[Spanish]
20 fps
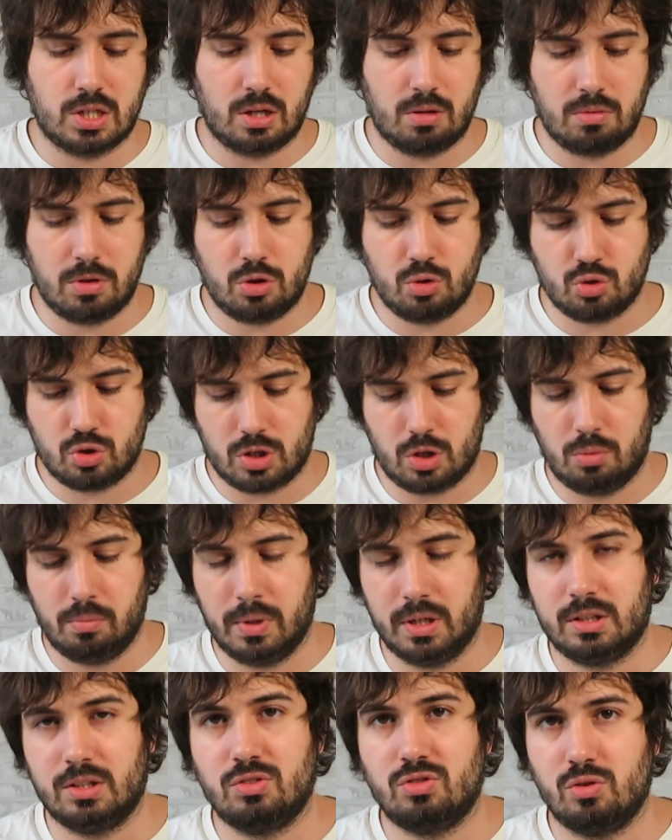Jasikevicius, que
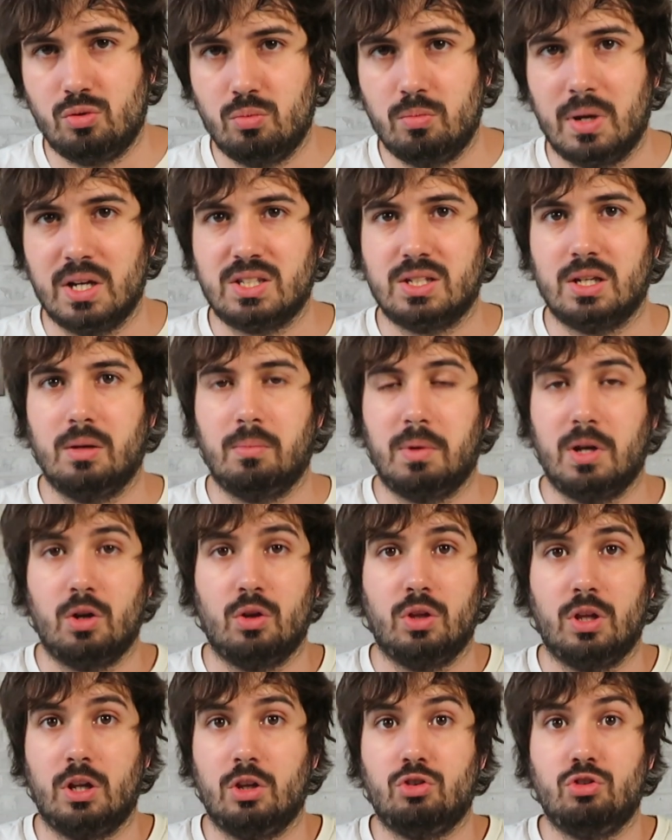convertirse en un base de
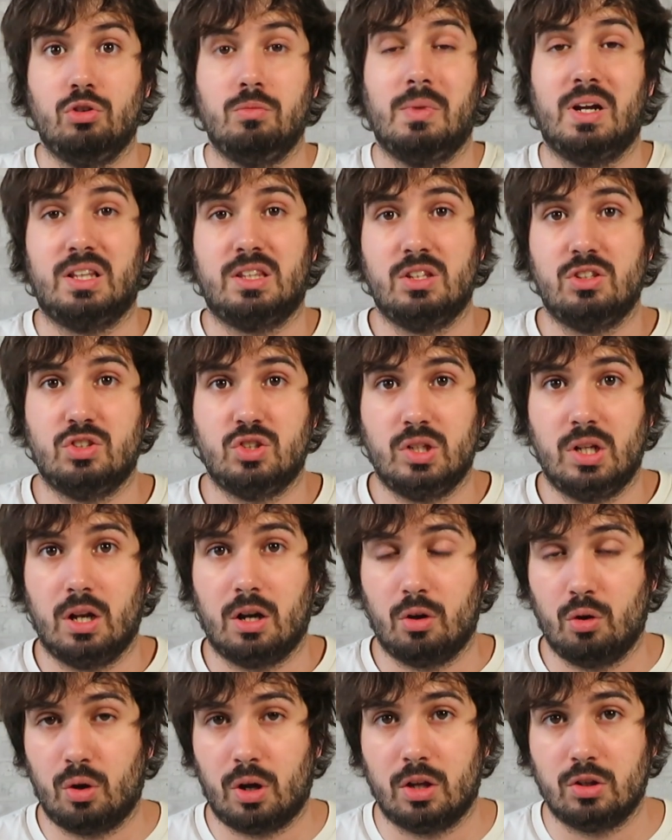pleno derecho, y Martin
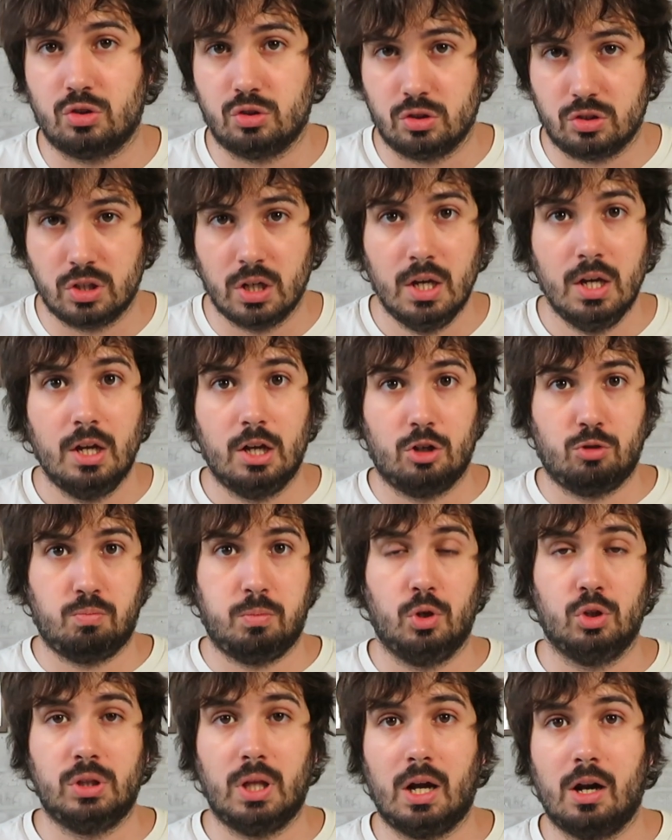Schiller lo que ha hecho es
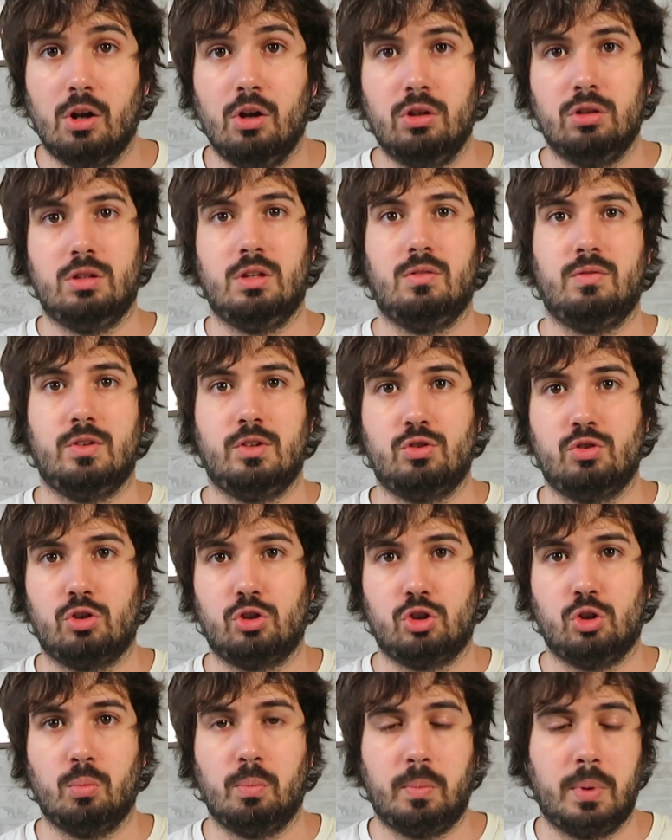explotarlo,
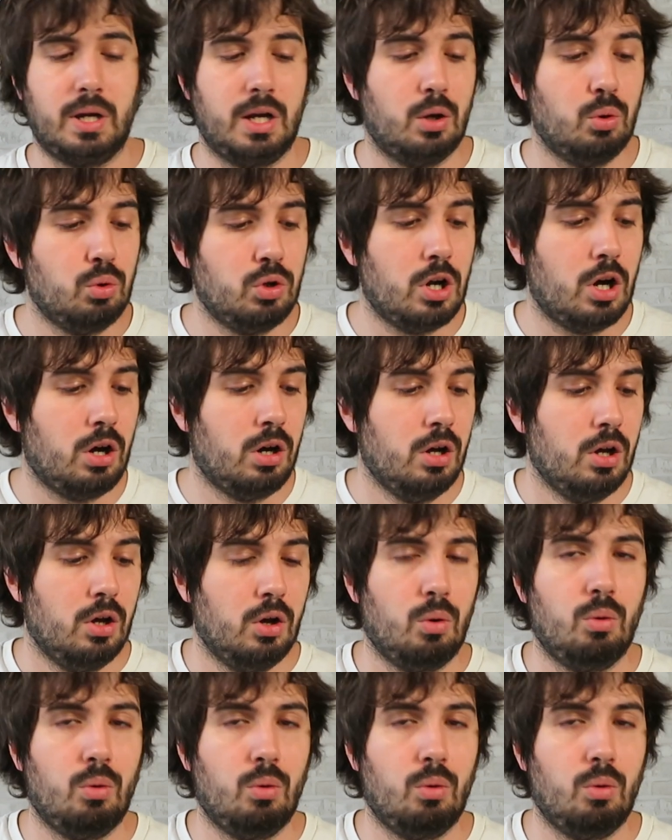defensor top en el 1,